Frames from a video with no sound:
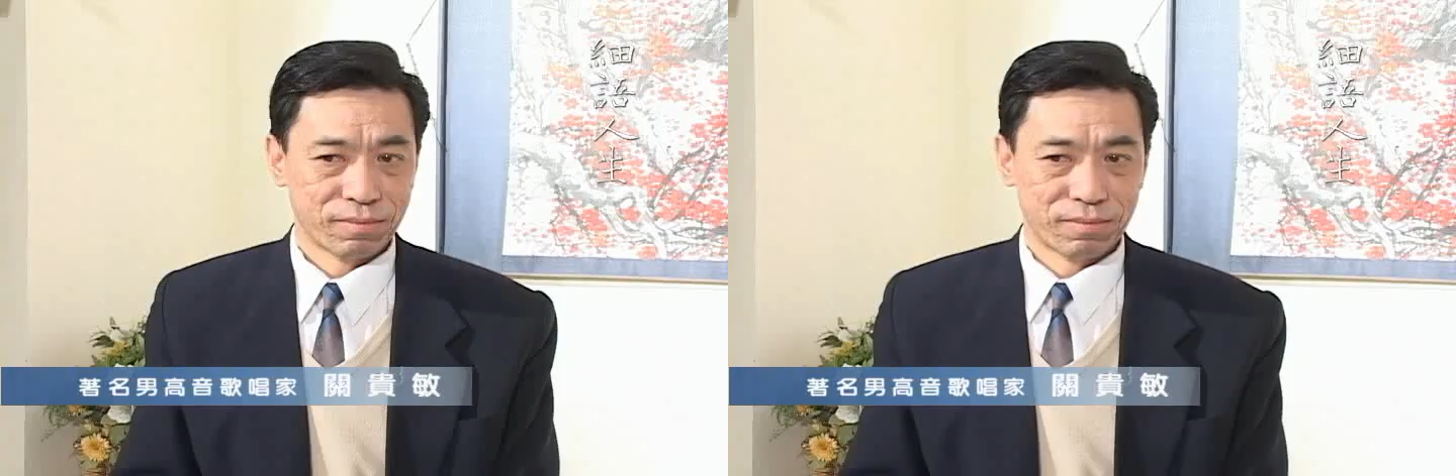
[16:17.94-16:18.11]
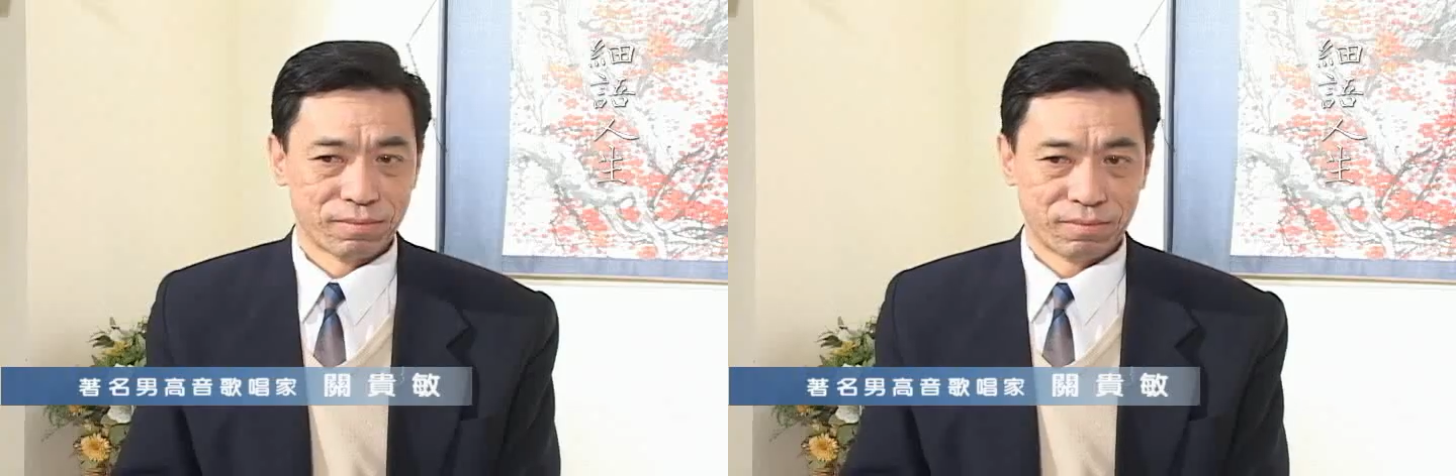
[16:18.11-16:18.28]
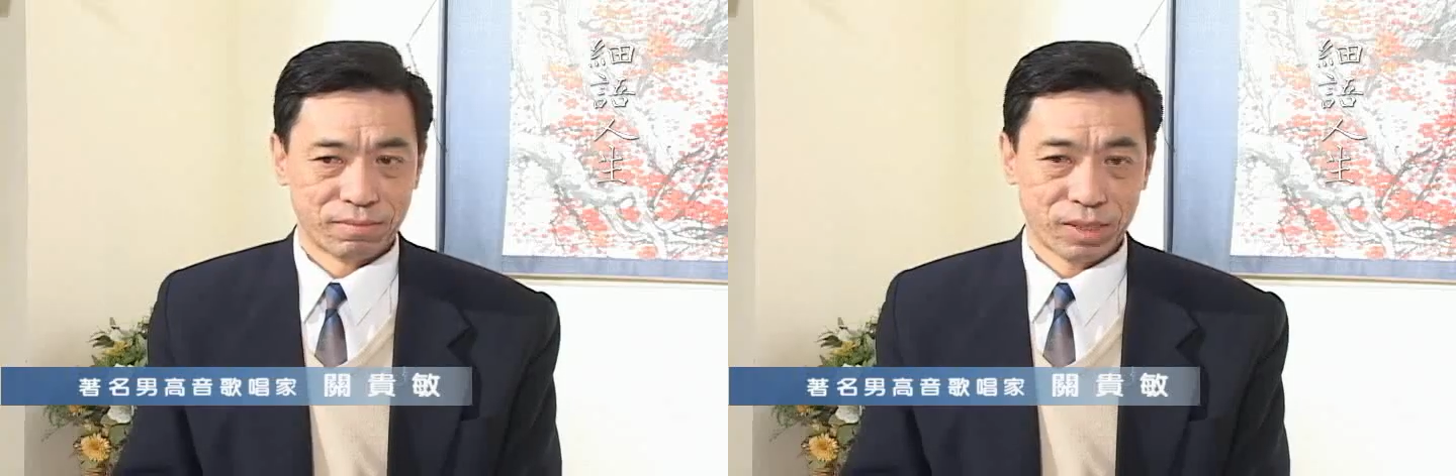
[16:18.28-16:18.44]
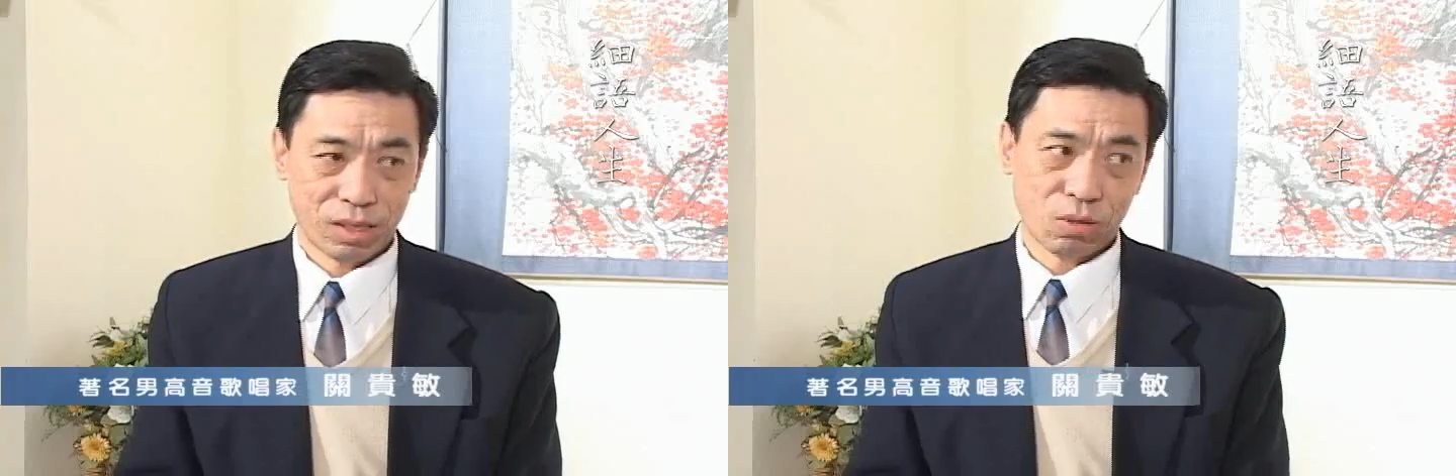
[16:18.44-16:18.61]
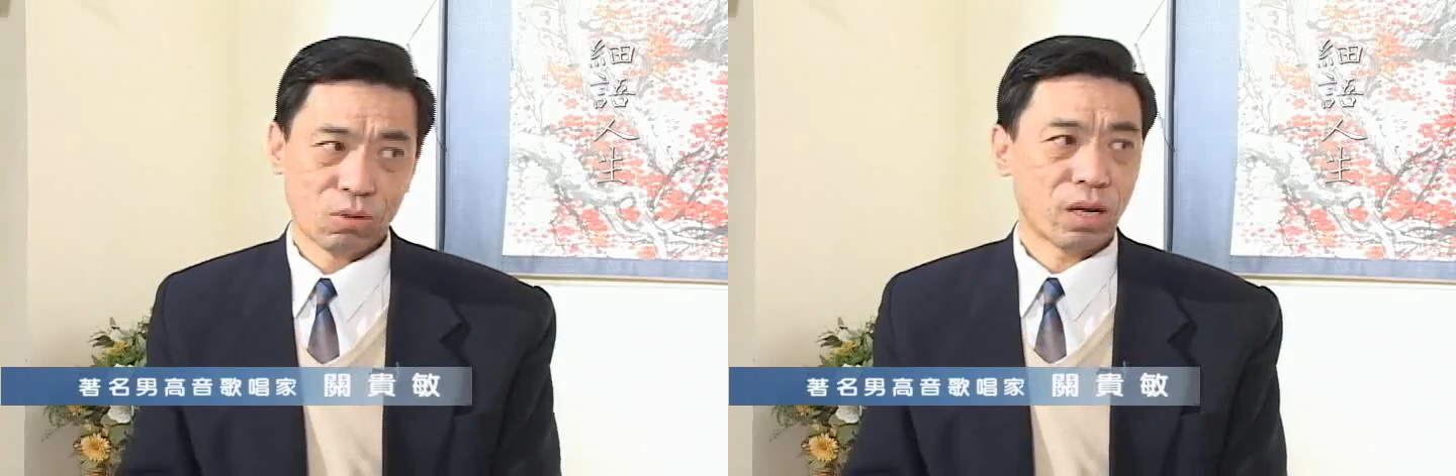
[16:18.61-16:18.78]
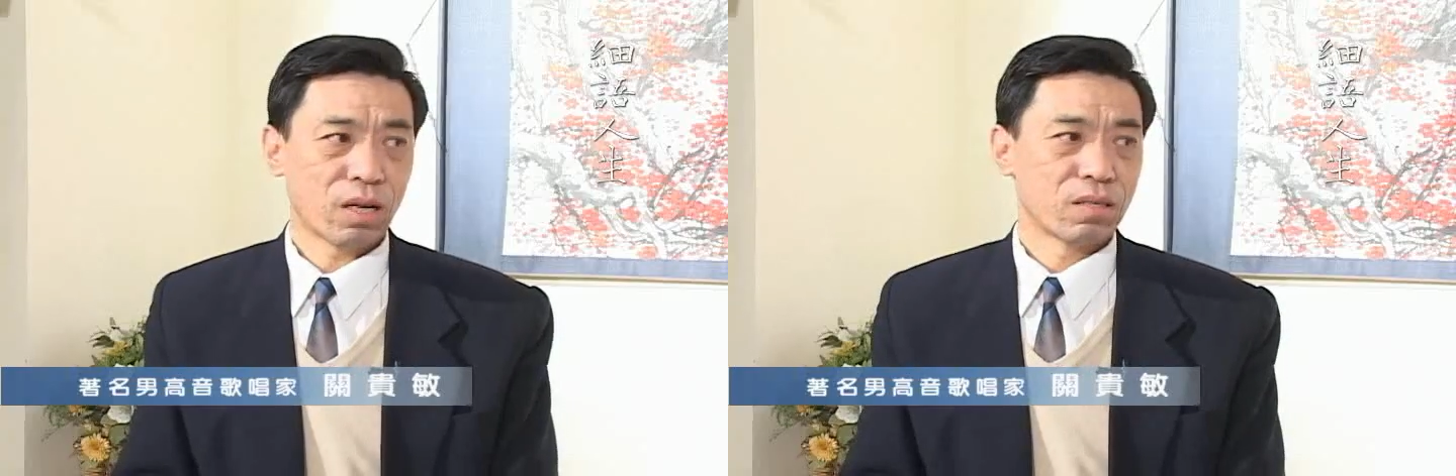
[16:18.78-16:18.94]
嗯，很
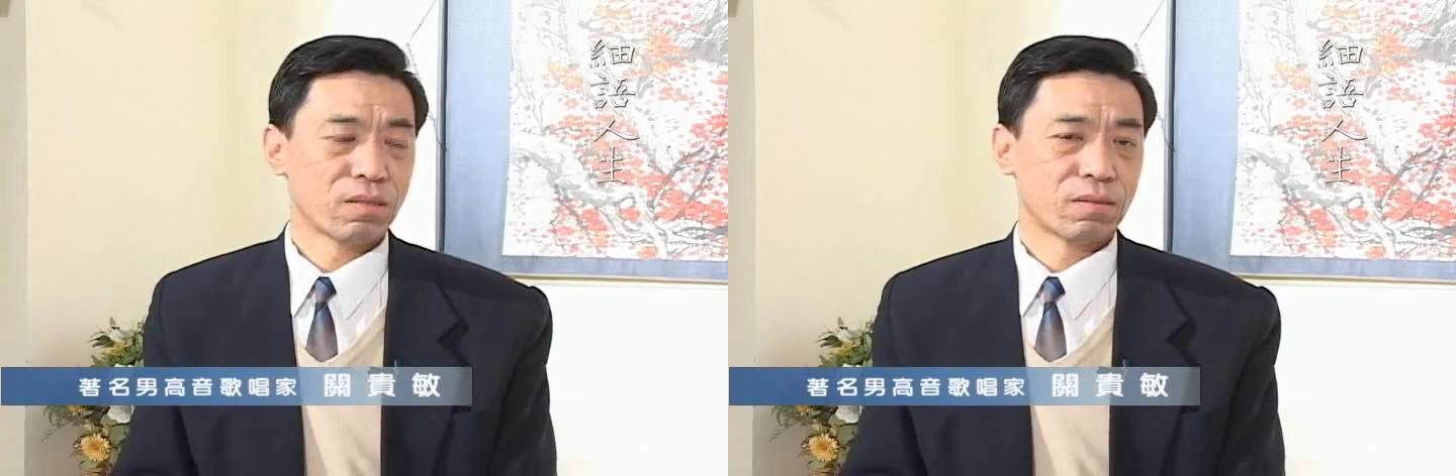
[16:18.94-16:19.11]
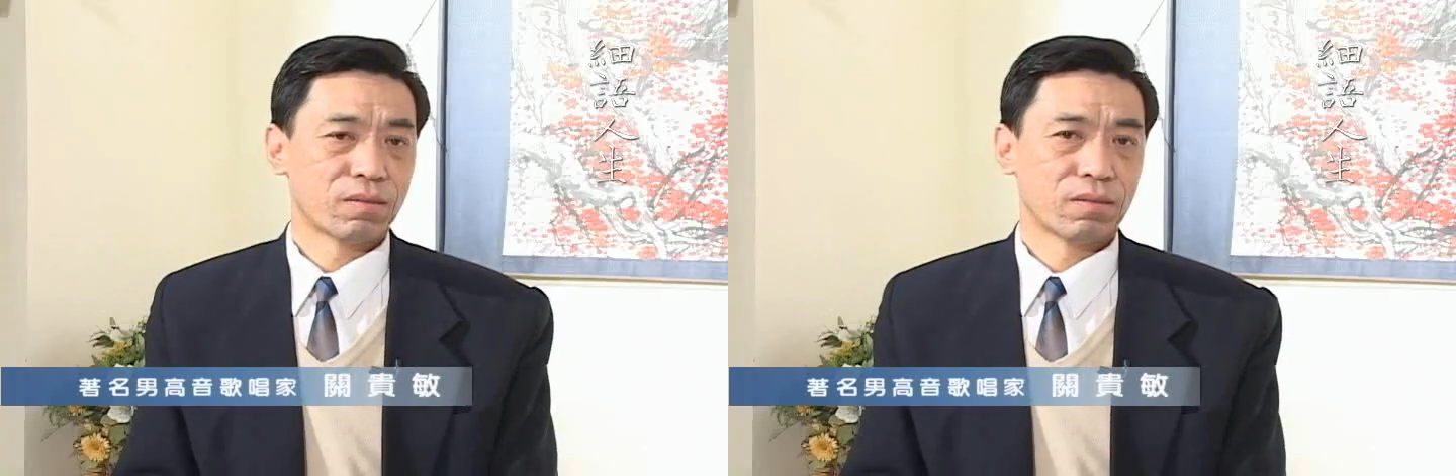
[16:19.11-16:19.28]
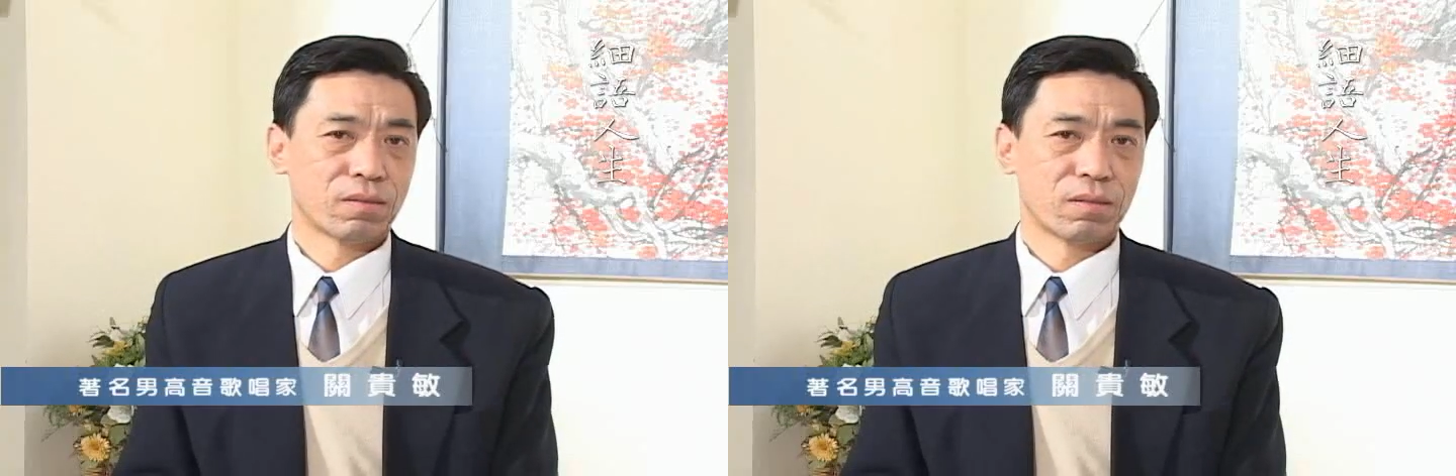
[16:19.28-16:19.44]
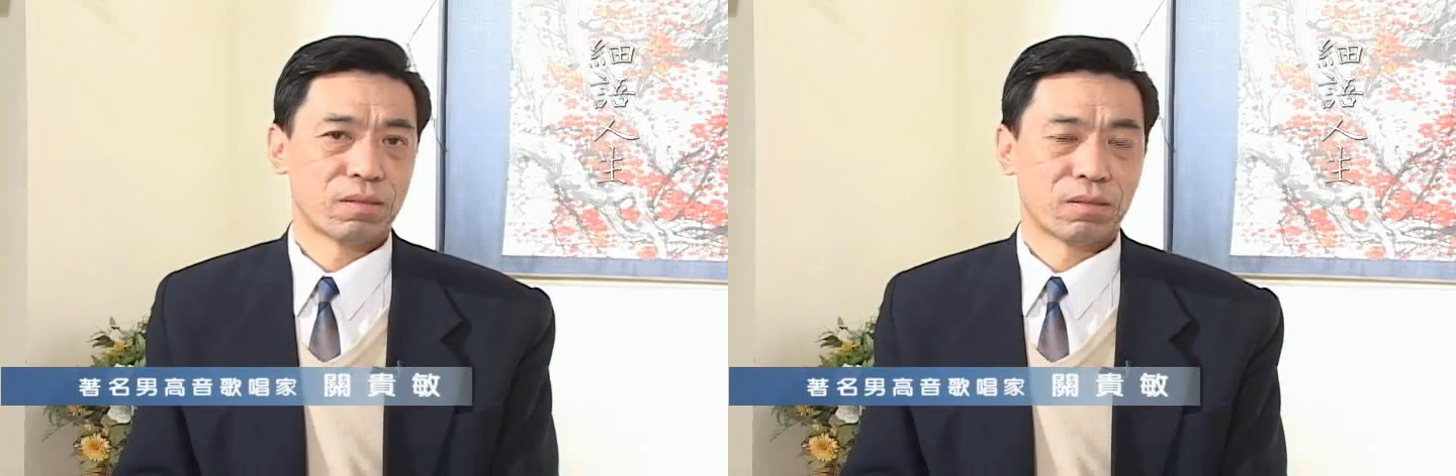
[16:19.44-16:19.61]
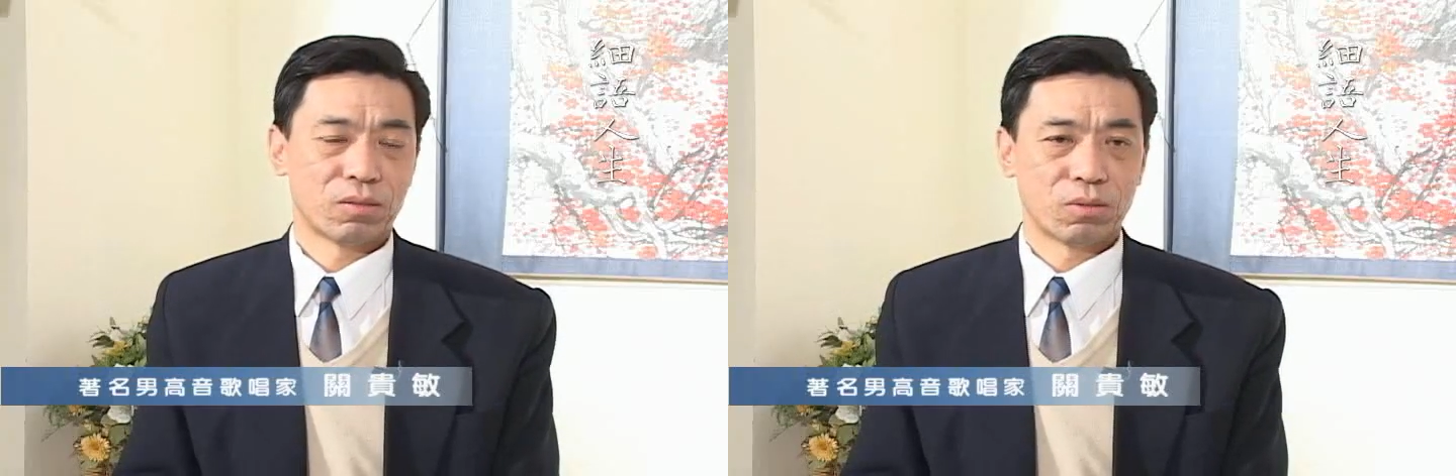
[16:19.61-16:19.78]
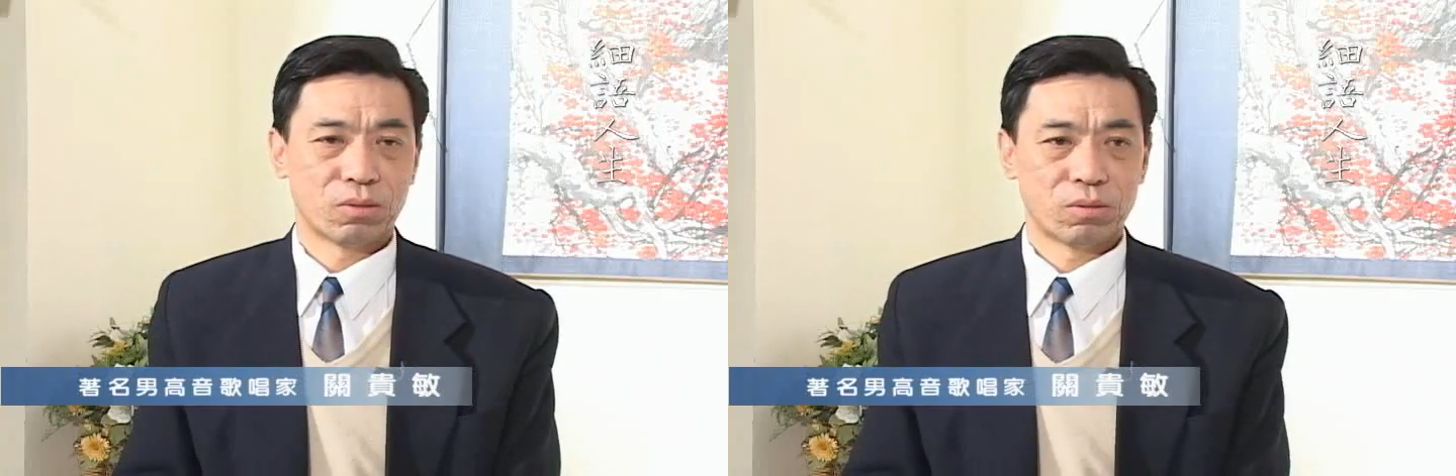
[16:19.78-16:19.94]
快，嗯，
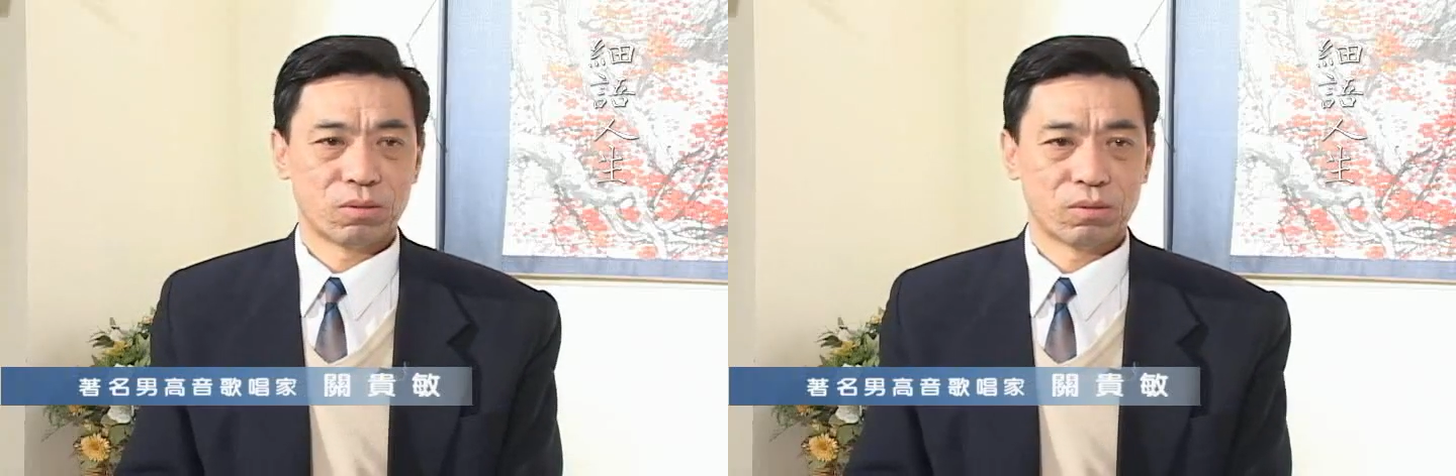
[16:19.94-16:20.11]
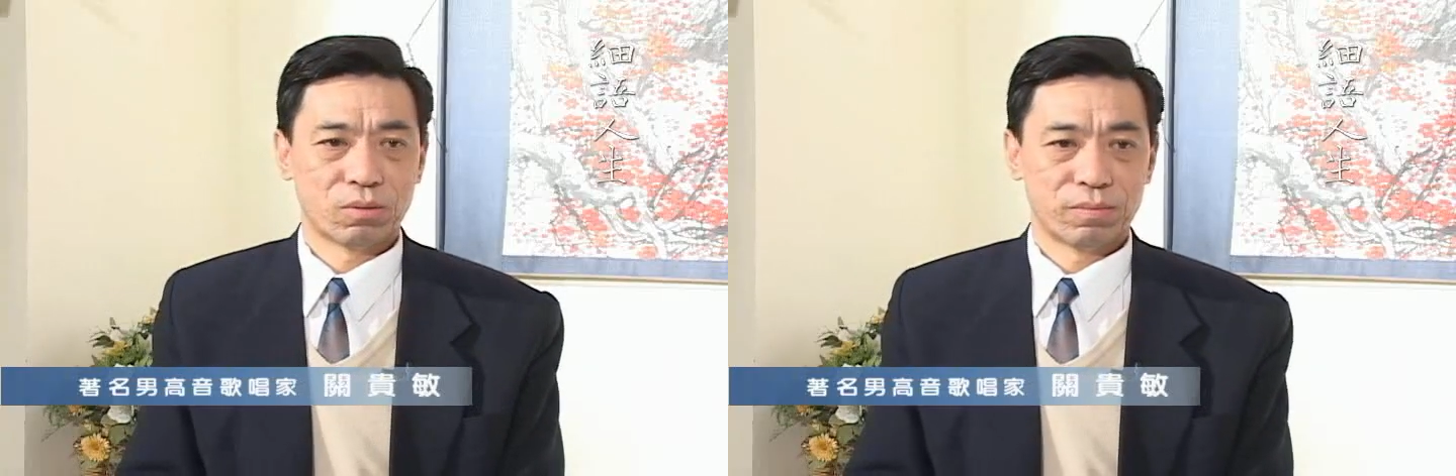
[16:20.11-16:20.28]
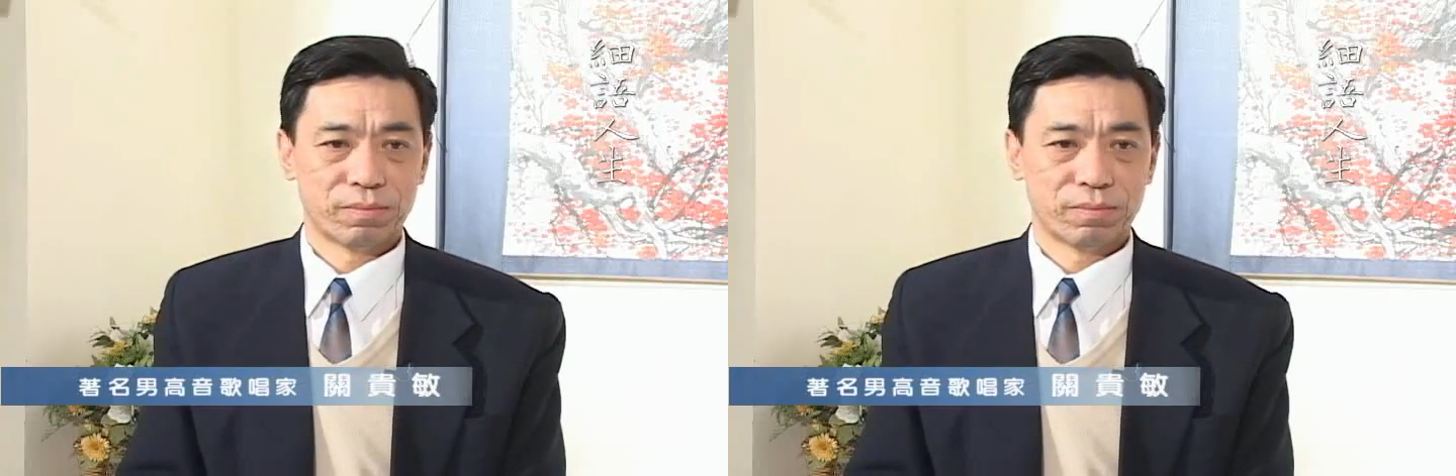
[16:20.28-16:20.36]
就